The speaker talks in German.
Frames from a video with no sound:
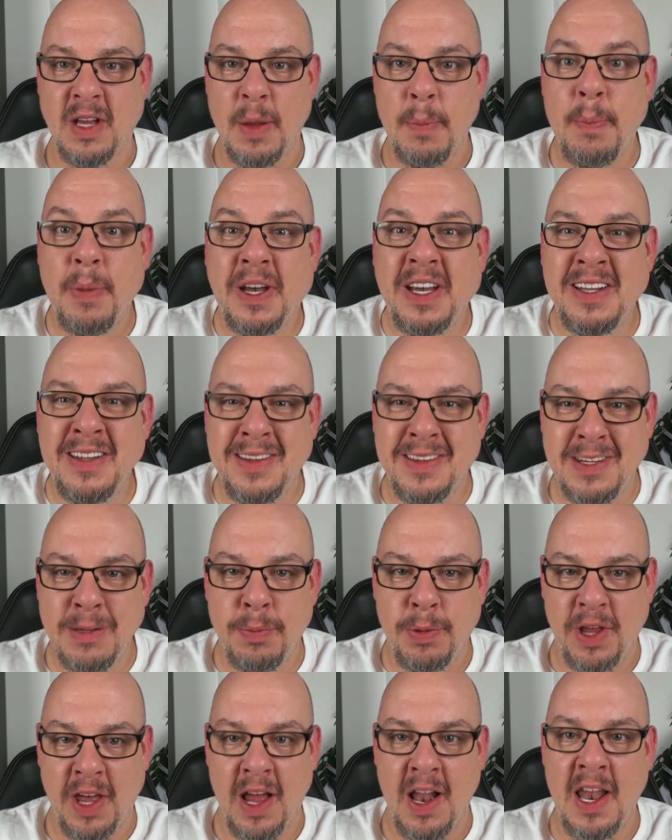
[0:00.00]

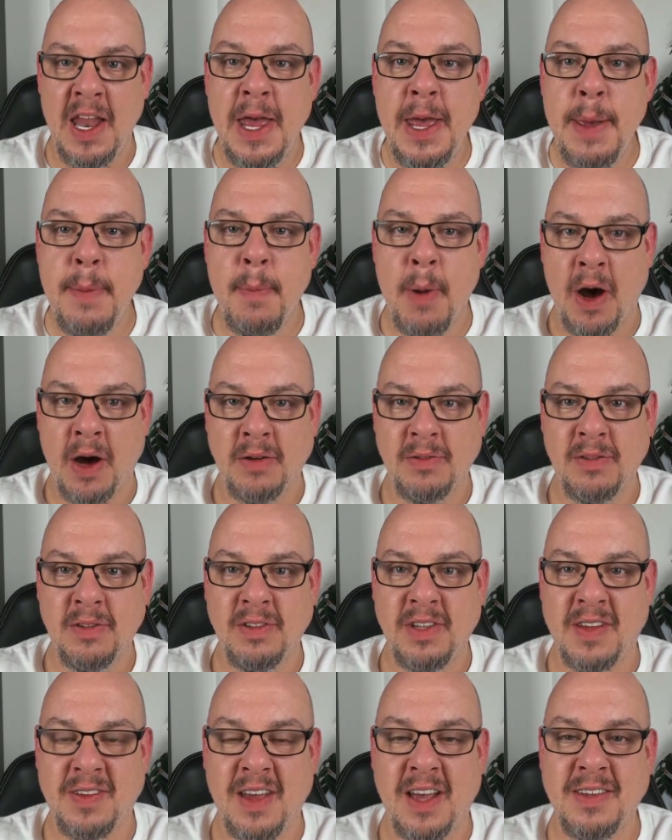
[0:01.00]
Prinzipiell immer.
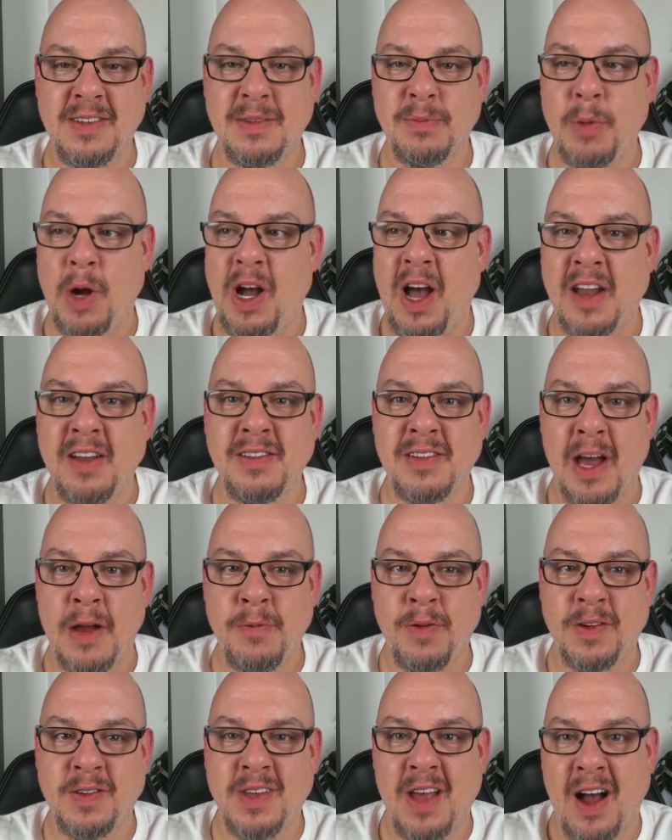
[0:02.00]
Das heißt, man kann nicht
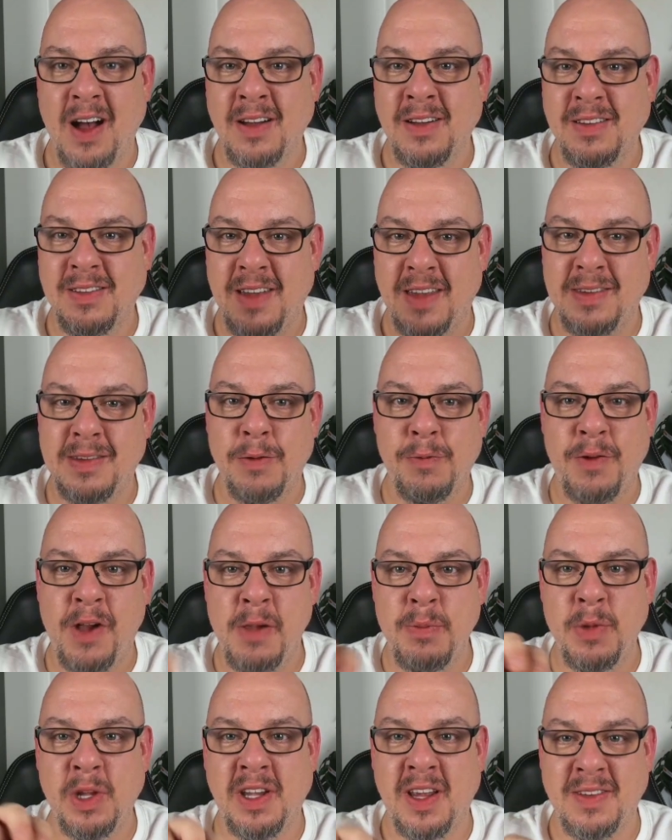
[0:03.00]
einfach sagen, das
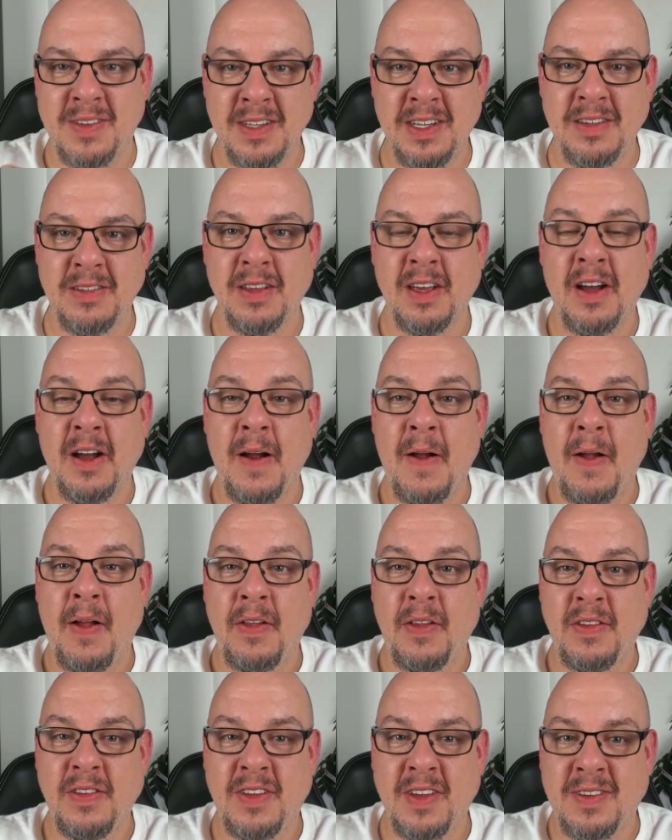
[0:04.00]
gefällt mir, das nicht
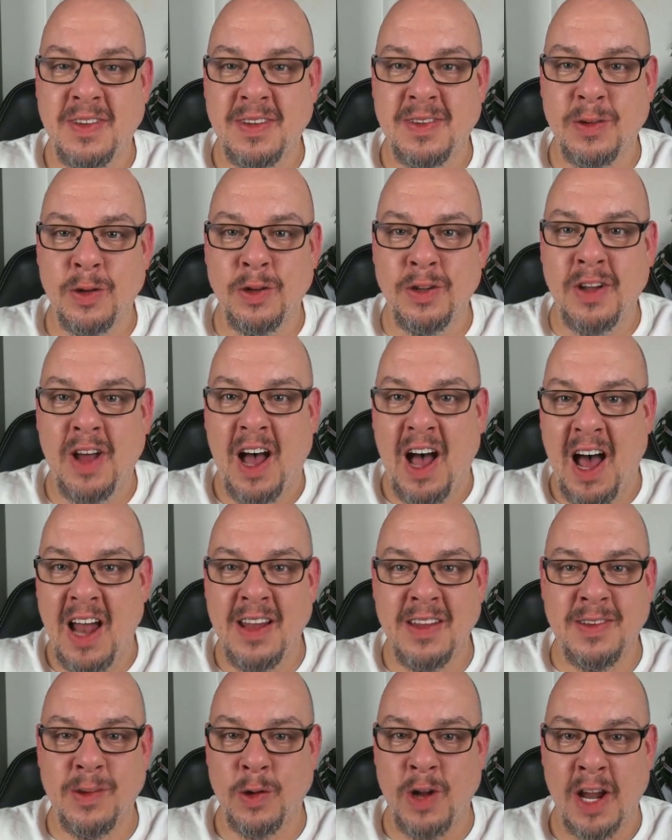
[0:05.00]
das ist so ein
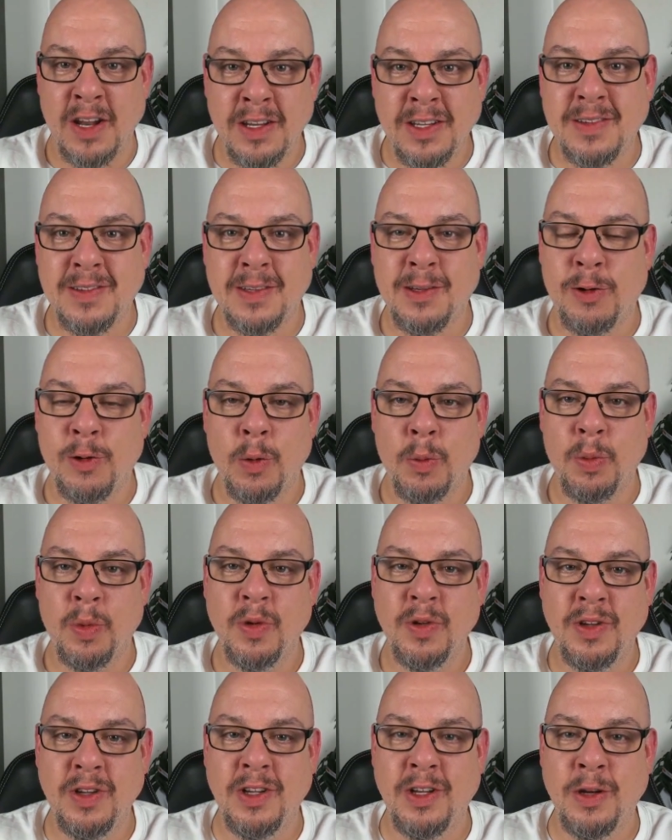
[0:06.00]
Alles- oder Nichts-Club,
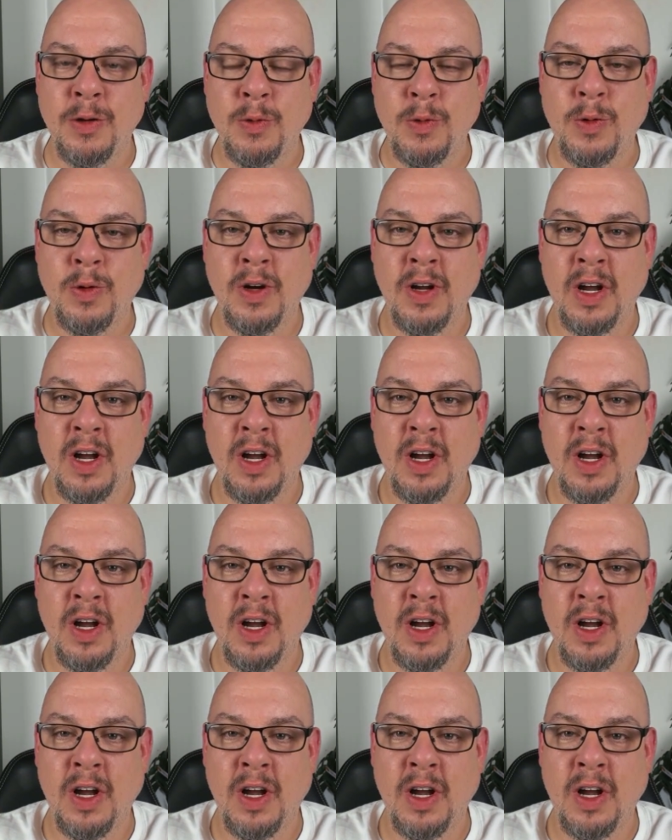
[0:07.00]
die EU.